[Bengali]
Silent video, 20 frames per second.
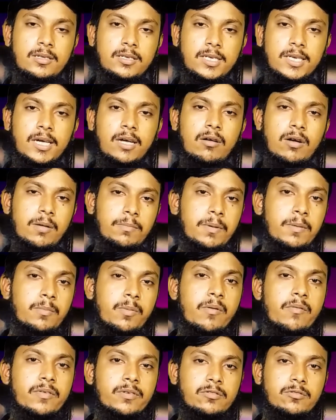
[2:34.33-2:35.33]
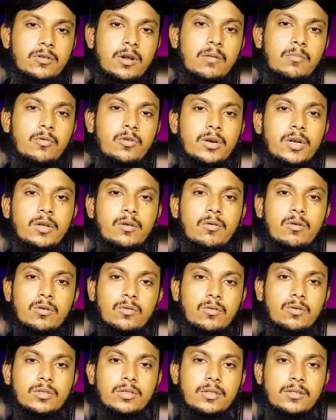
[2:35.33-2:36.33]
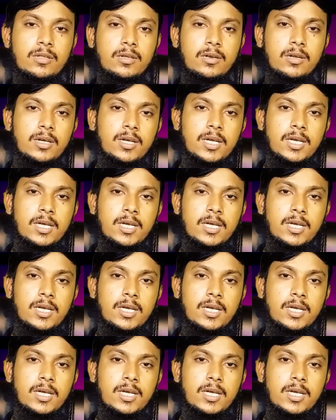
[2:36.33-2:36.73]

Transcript: যে কারণে আপনি প্রফেশনাল মোডটি অন করতেছেন